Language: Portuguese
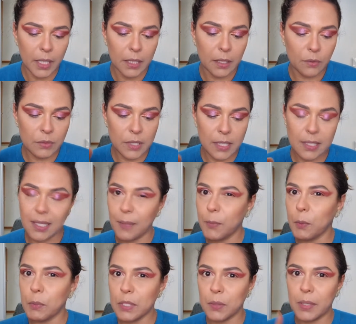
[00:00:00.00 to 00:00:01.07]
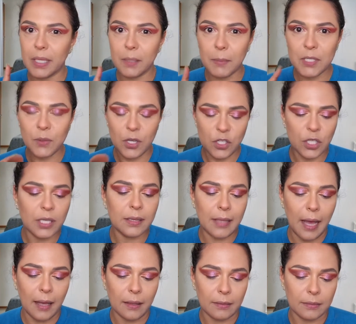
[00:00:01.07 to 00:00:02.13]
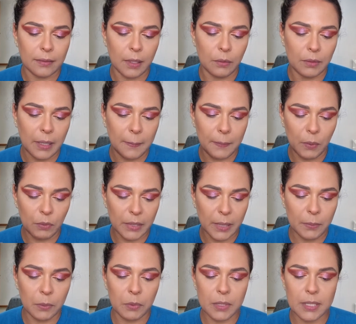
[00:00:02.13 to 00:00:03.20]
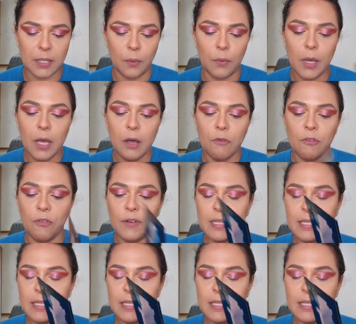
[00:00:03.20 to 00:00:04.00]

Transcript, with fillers: Não sei se tem promoção ainda, mas eu acho que tá. Tem um tempão que tem promoção. Vou